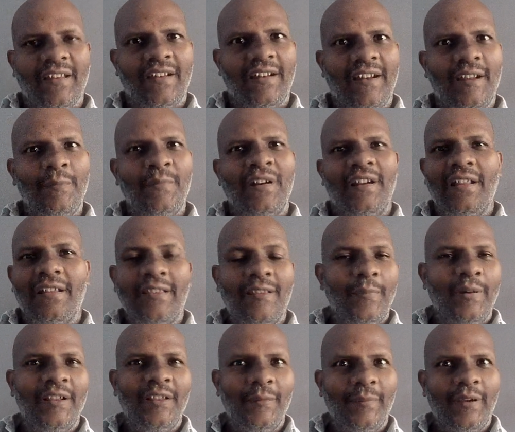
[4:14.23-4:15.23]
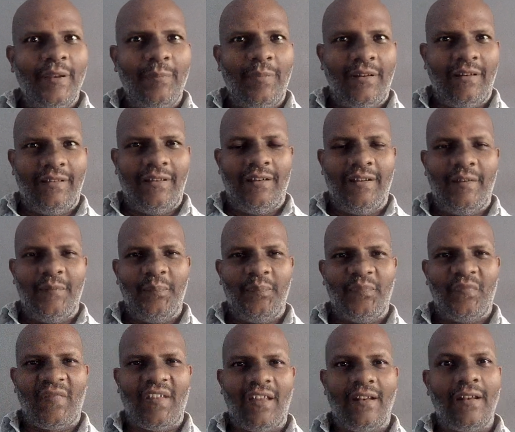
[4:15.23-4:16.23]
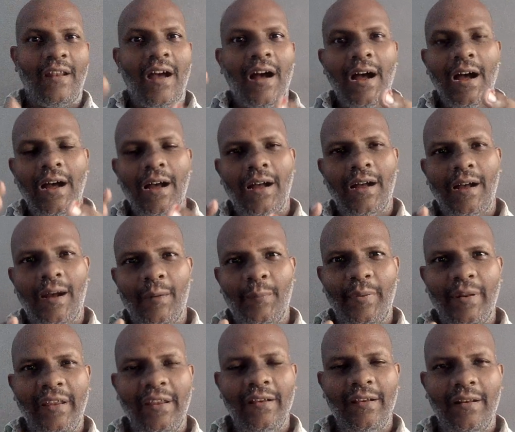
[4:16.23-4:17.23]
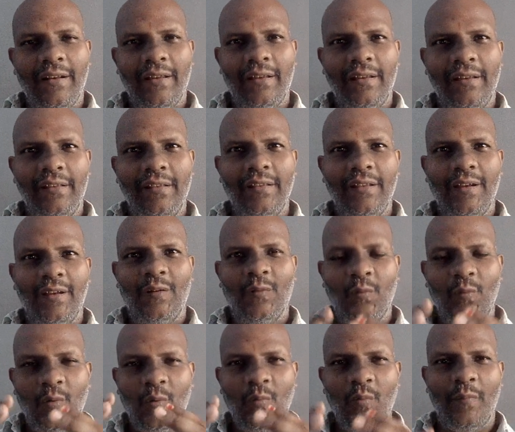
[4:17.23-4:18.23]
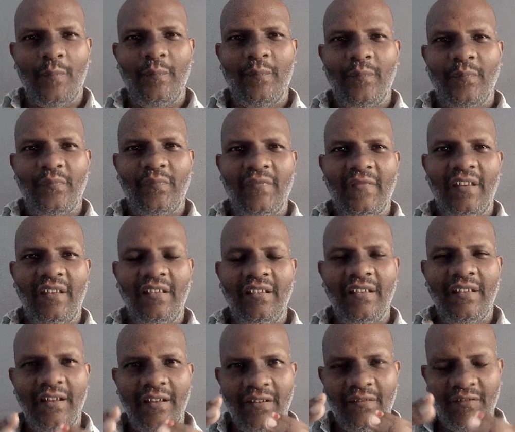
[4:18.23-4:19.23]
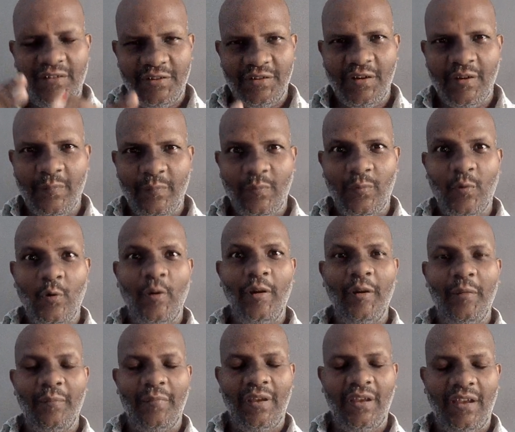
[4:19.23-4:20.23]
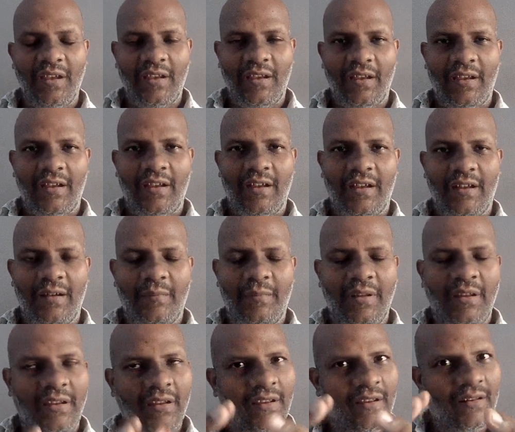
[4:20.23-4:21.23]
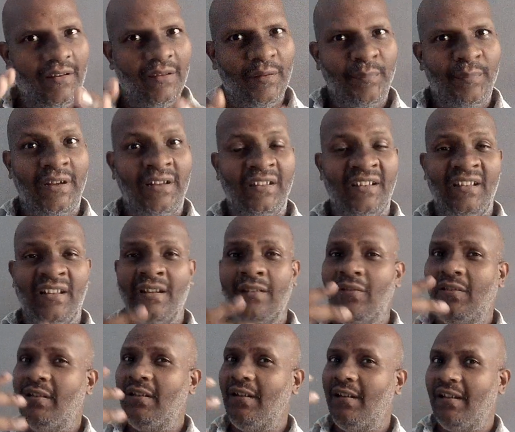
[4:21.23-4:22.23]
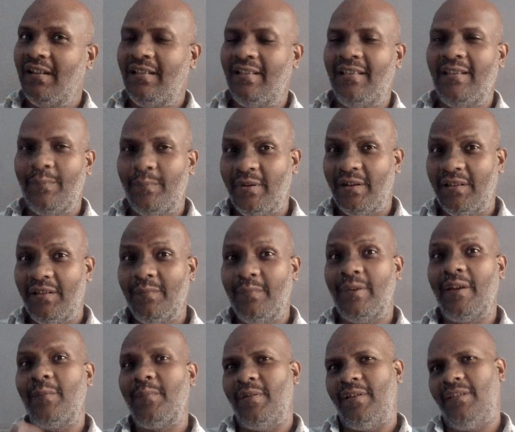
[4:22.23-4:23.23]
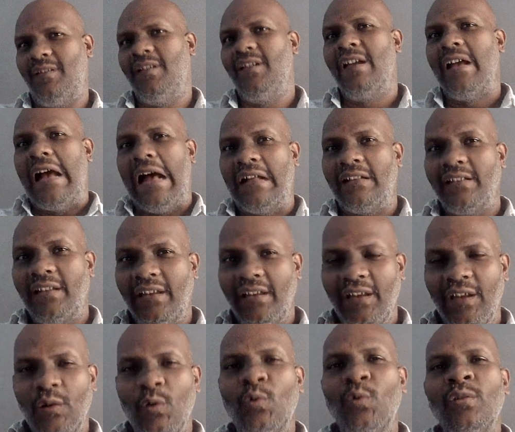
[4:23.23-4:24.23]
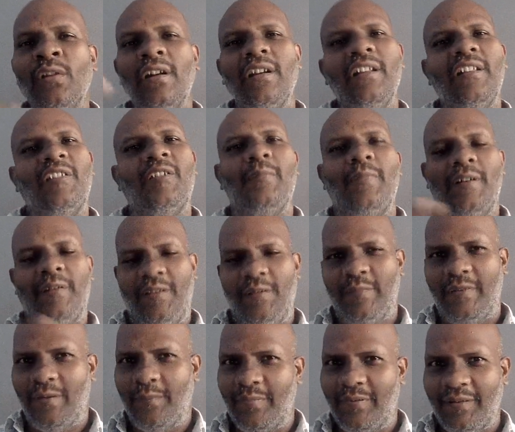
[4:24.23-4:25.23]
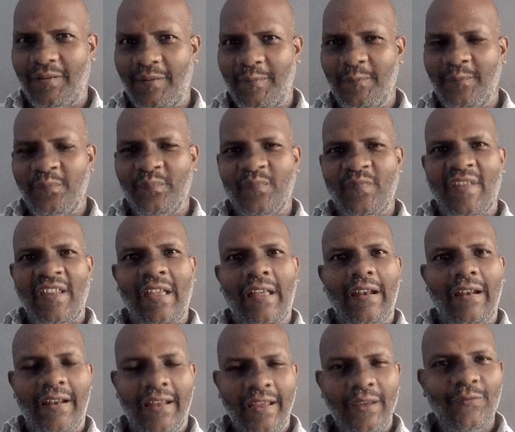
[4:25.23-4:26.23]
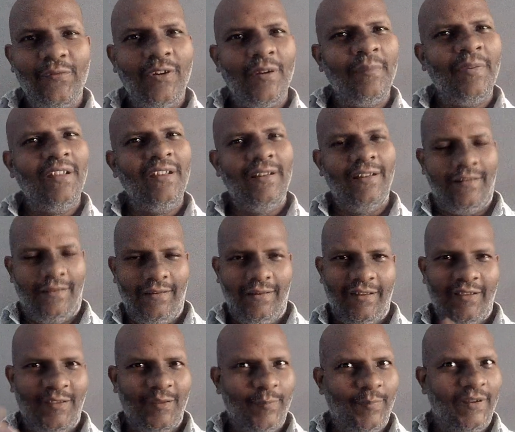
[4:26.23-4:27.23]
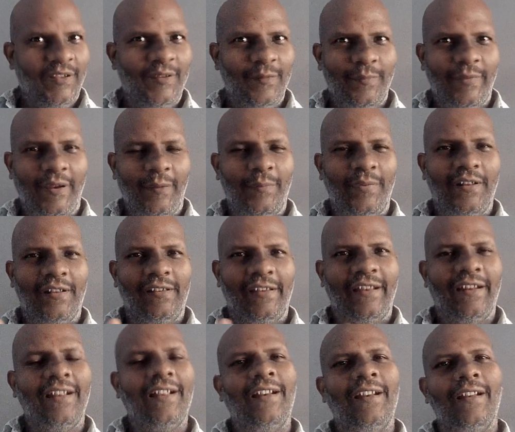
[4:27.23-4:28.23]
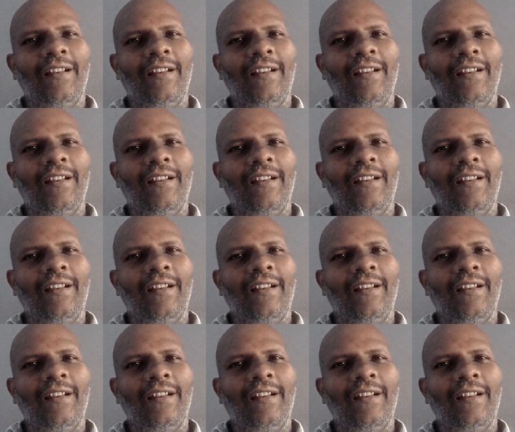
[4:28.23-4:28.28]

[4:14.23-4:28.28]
நம்ம டெத்தை பார்த்து பயப்படுறதில்ல நான் அப்படிங்கிற இந்த உருவம் இந்த விஷயம் போயிடுமே அப்படிங்கிறத பார்த்து தான் வந்து டெத்தை பார்த்து பயப்படுது அந்த ஈகோ தான் டெத்தை பார்த்து பயப்படுது லைஃப் அப்படிங்கிறது டெத்தை பார்த்து பயப்படாது ஏன்னா